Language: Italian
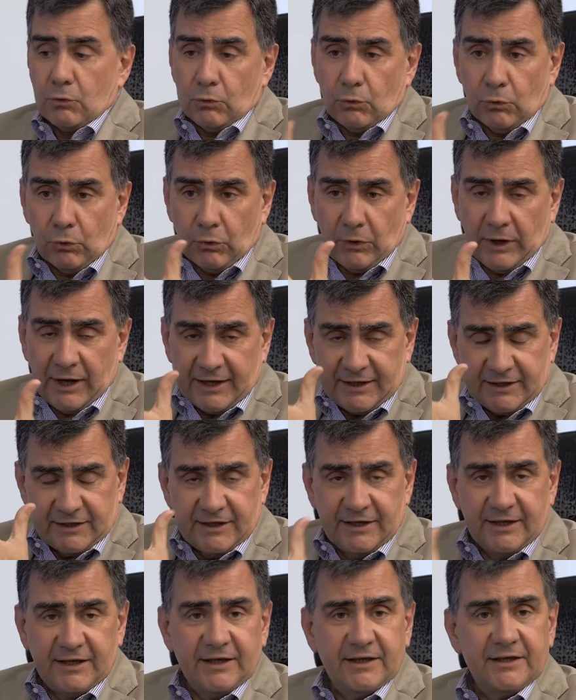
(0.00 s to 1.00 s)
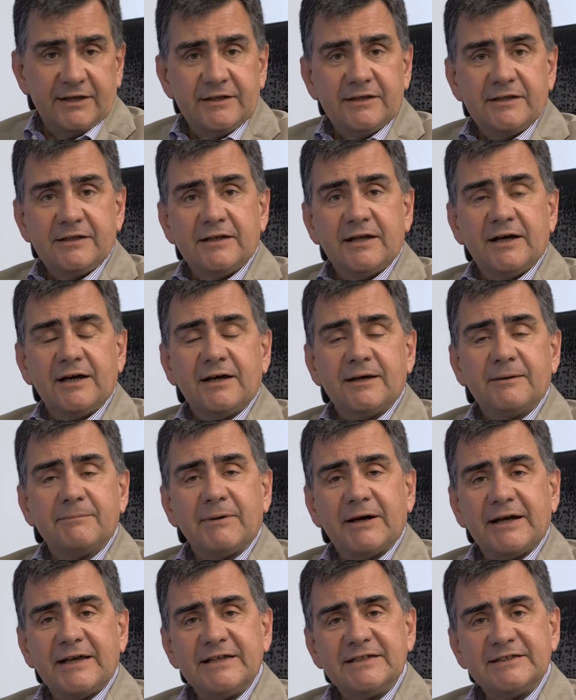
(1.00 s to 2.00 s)
o anche in eh,
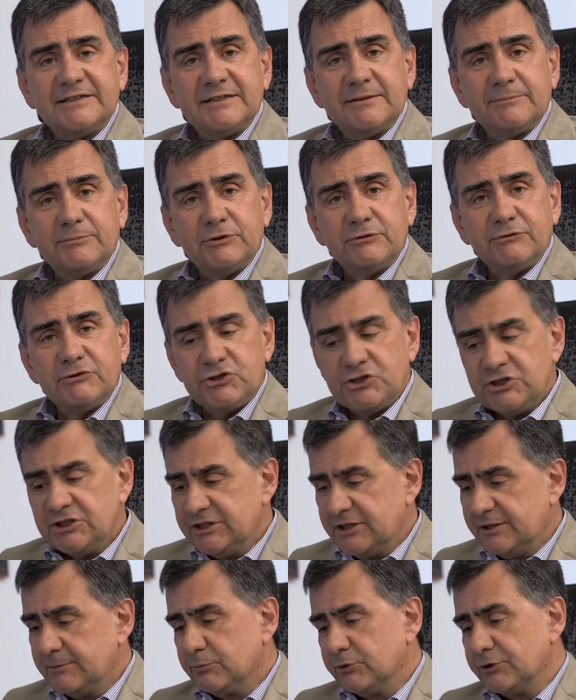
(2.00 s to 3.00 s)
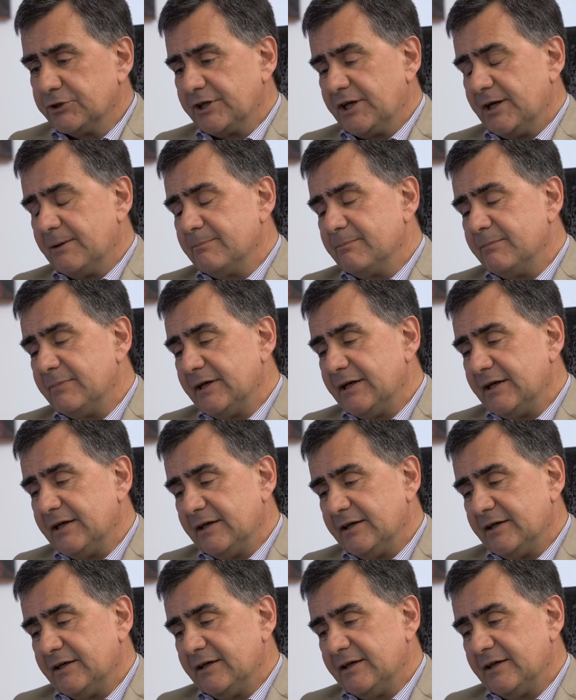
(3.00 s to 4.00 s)
paesi più vicini
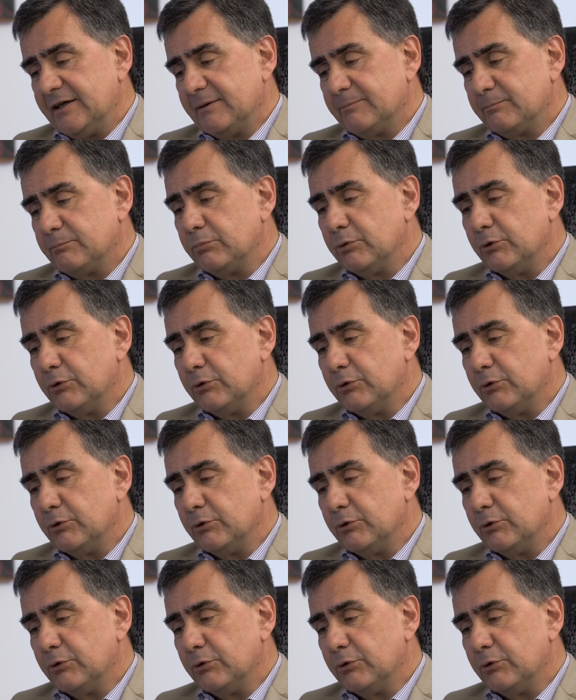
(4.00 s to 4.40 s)
potrebbe eh,